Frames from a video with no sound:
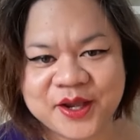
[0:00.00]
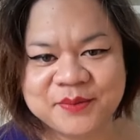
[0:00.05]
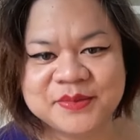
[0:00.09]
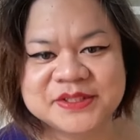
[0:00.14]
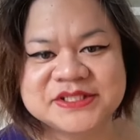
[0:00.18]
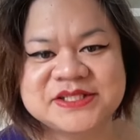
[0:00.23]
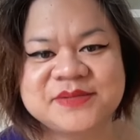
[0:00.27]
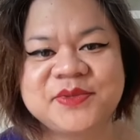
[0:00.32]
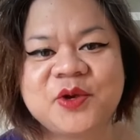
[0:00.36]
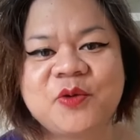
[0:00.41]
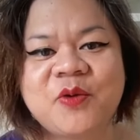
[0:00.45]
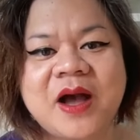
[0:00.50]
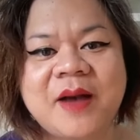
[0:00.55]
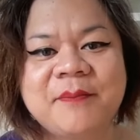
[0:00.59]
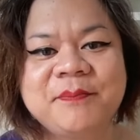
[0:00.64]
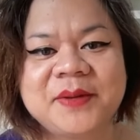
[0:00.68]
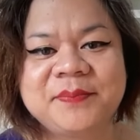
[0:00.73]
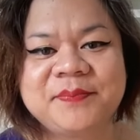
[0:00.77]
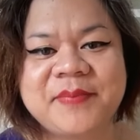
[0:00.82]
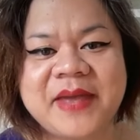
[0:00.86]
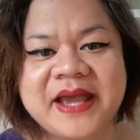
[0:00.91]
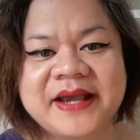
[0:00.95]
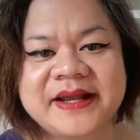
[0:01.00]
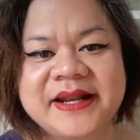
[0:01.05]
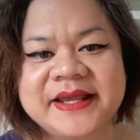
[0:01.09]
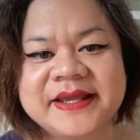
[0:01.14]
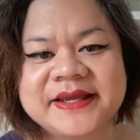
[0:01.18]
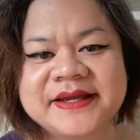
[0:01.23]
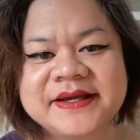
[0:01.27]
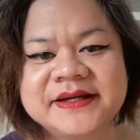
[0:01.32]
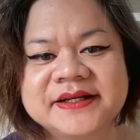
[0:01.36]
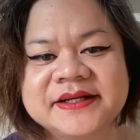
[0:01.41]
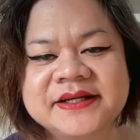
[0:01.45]
มันจะมีความเปลี่ยนแปลงอะไร
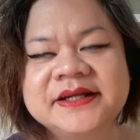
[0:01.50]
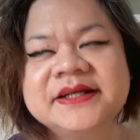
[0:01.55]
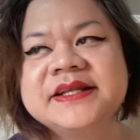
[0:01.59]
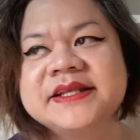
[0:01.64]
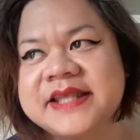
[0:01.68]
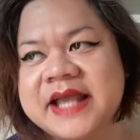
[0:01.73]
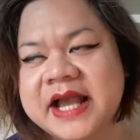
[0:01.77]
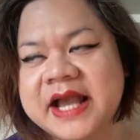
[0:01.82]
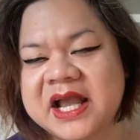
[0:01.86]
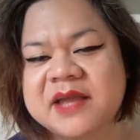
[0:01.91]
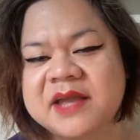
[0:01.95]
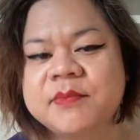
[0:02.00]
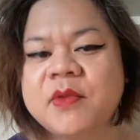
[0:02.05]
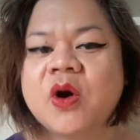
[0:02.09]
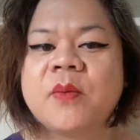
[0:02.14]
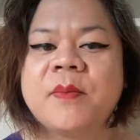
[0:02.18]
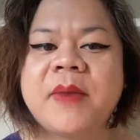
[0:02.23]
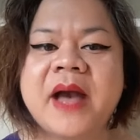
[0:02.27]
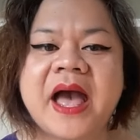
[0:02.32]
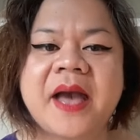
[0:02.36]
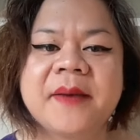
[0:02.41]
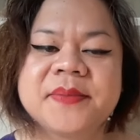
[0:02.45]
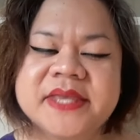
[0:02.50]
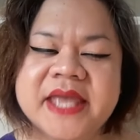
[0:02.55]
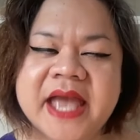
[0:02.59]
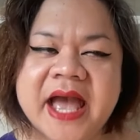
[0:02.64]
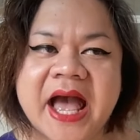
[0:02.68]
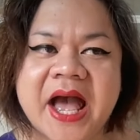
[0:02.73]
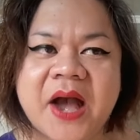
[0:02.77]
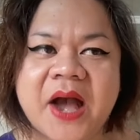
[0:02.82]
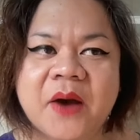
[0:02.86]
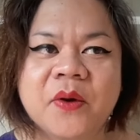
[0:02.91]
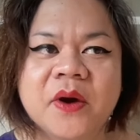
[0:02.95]
เกิดขึ้นนี่อยากให้มองภาพ
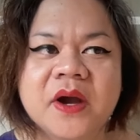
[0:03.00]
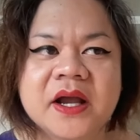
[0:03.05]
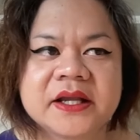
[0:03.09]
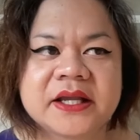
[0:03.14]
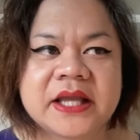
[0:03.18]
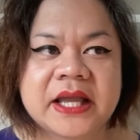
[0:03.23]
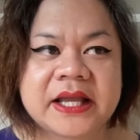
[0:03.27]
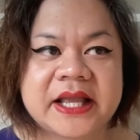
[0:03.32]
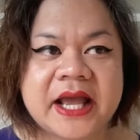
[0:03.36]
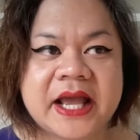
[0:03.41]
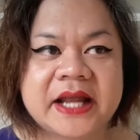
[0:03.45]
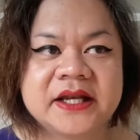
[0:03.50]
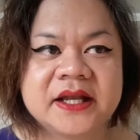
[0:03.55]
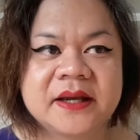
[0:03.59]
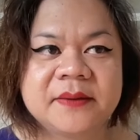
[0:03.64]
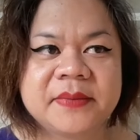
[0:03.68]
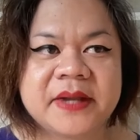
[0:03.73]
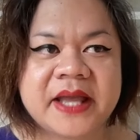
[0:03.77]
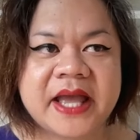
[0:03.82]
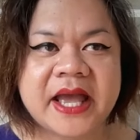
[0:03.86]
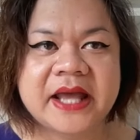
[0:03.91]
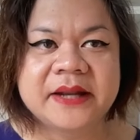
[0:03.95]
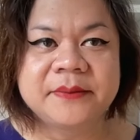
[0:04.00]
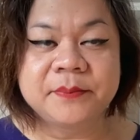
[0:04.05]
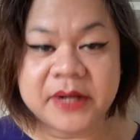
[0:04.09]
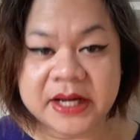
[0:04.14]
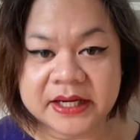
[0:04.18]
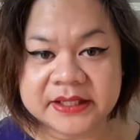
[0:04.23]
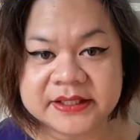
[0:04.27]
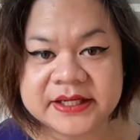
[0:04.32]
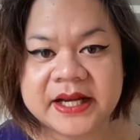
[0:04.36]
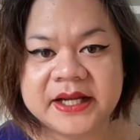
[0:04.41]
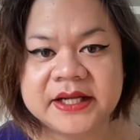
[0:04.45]
ยาวกับการทำงานผ
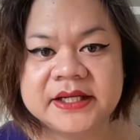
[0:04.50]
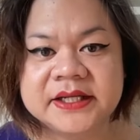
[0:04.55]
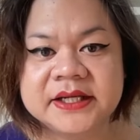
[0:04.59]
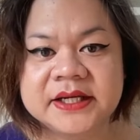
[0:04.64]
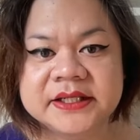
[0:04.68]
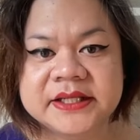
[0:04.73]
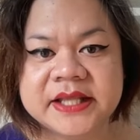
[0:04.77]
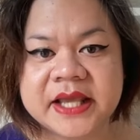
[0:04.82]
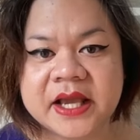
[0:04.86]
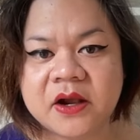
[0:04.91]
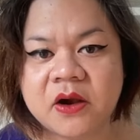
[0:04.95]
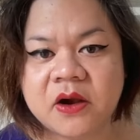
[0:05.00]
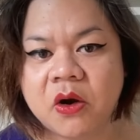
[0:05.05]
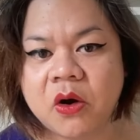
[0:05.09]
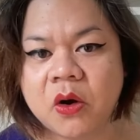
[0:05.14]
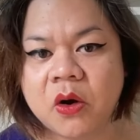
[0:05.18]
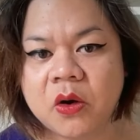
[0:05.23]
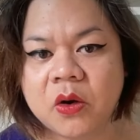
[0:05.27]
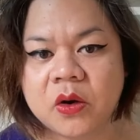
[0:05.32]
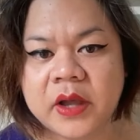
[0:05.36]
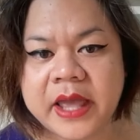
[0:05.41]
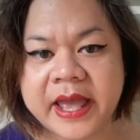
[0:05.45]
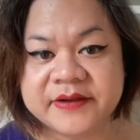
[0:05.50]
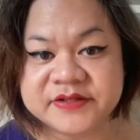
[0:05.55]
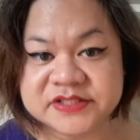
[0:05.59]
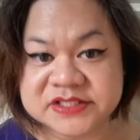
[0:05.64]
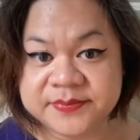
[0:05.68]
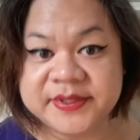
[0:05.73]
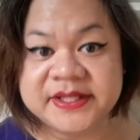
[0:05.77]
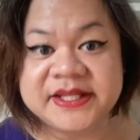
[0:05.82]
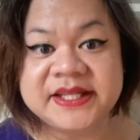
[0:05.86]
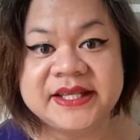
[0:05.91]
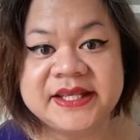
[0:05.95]
ลักดันเรื่องนี้ของ
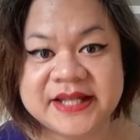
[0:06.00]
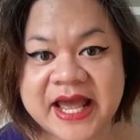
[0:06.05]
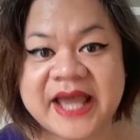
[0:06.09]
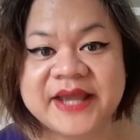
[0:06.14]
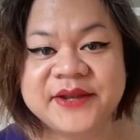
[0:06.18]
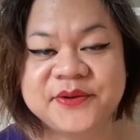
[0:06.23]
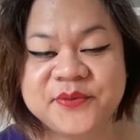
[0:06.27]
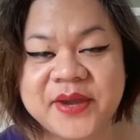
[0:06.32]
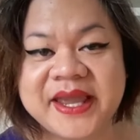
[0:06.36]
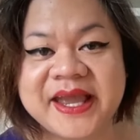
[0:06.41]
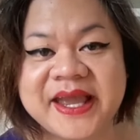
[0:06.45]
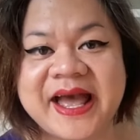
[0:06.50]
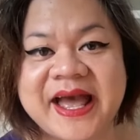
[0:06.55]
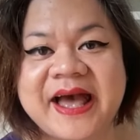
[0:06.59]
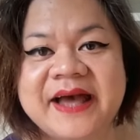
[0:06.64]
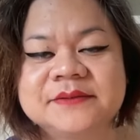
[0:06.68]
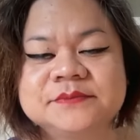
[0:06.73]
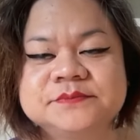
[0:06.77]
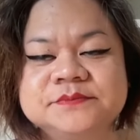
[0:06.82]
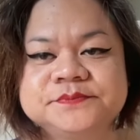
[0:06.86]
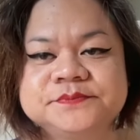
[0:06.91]
LGBT ไทยด้วยค่ะ